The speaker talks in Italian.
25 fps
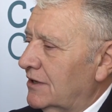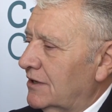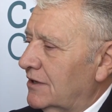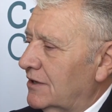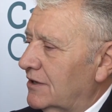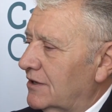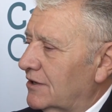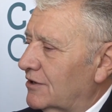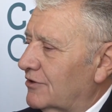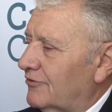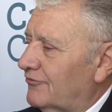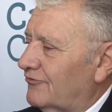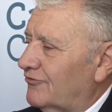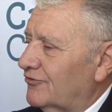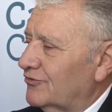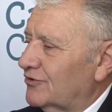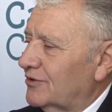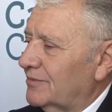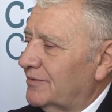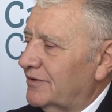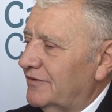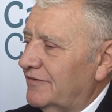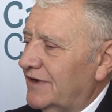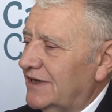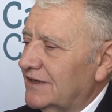eh, con fondi
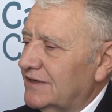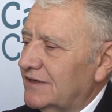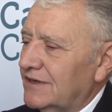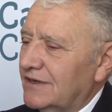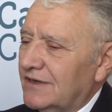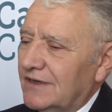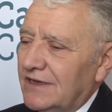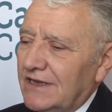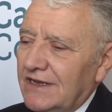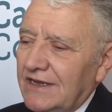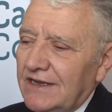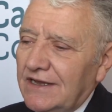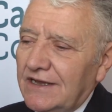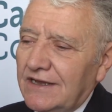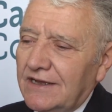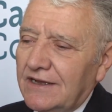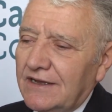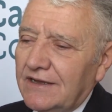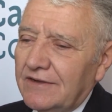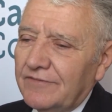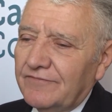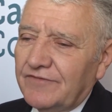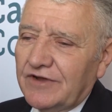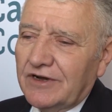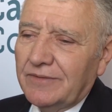privati,
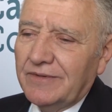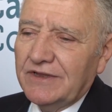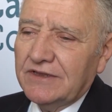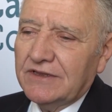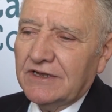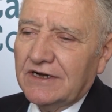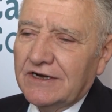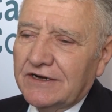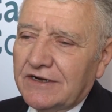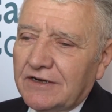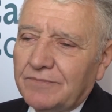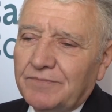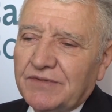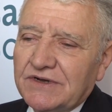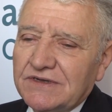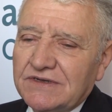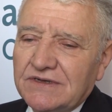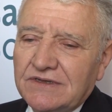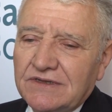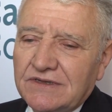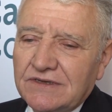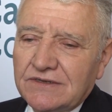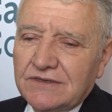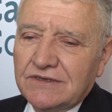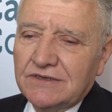è veramente la,
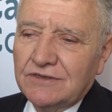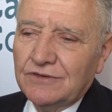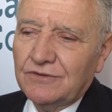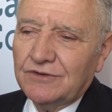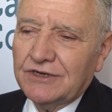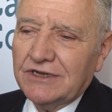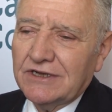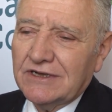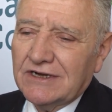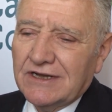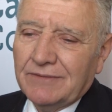rappresentazione,